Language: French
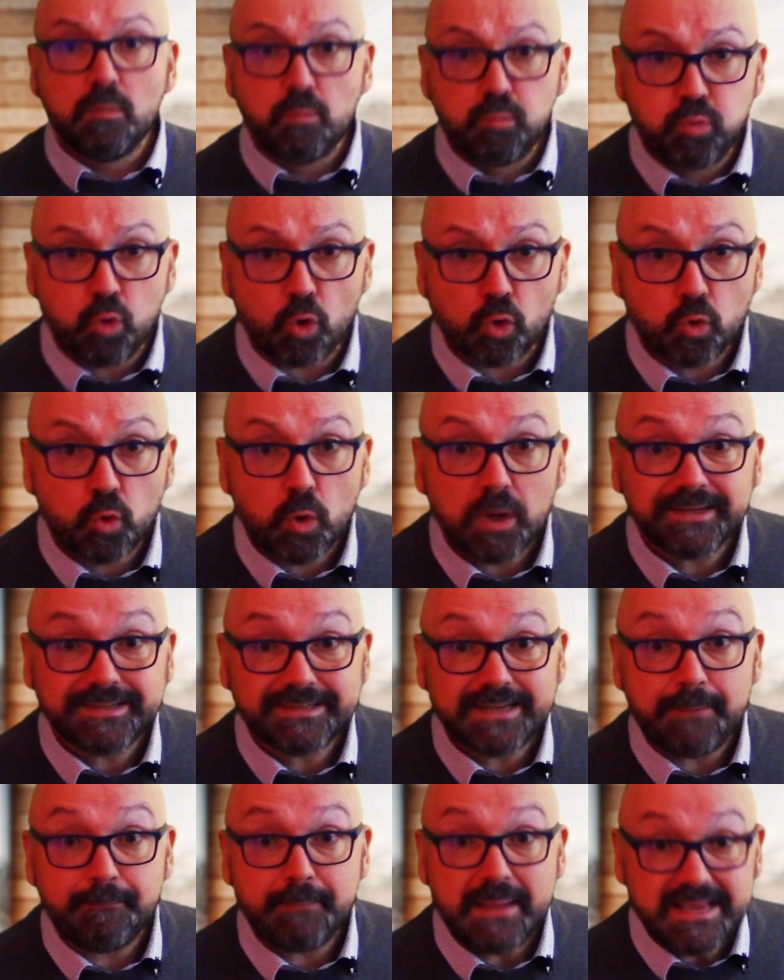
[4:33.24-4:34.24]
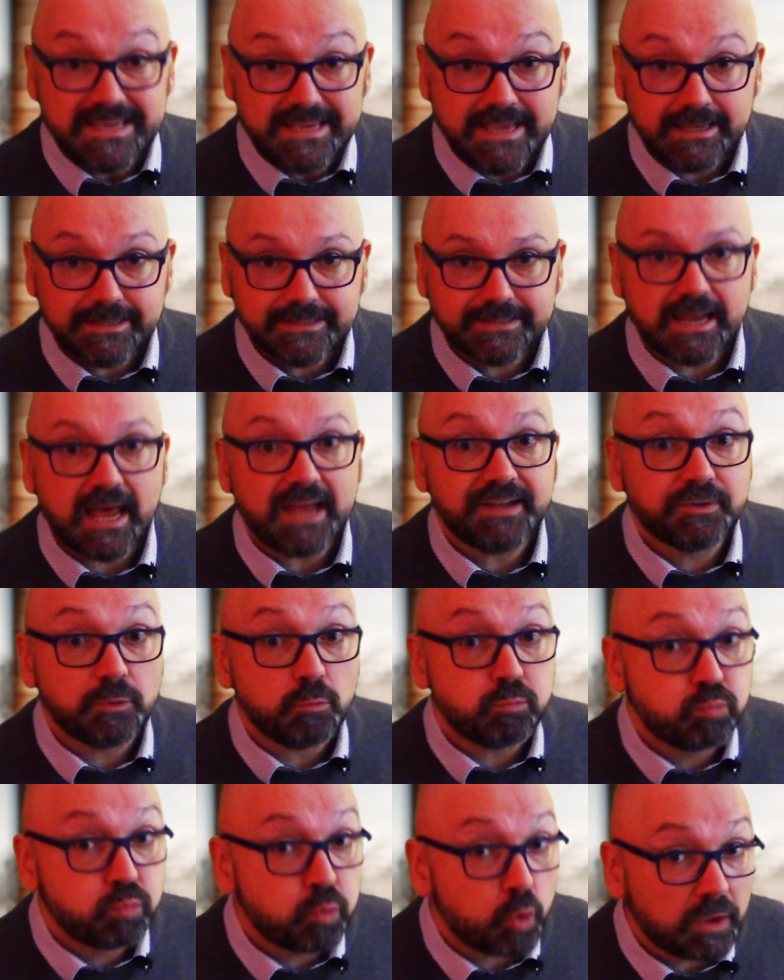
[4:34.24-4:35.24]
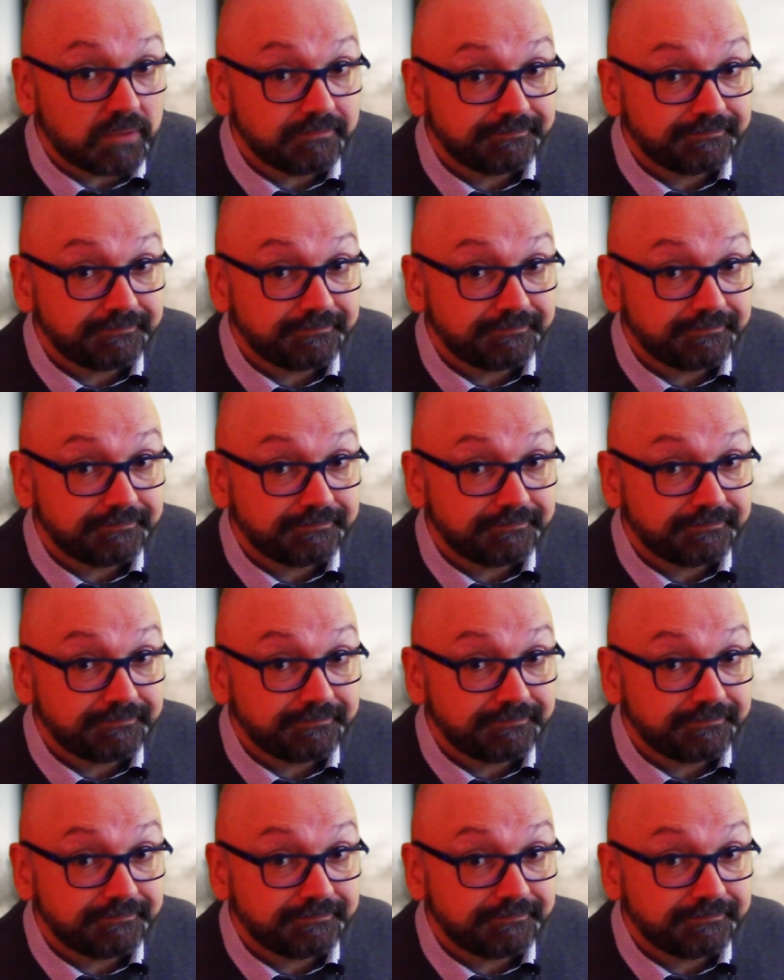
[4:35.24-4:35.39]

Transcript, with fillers: pourquoi ça m'agace à ce point.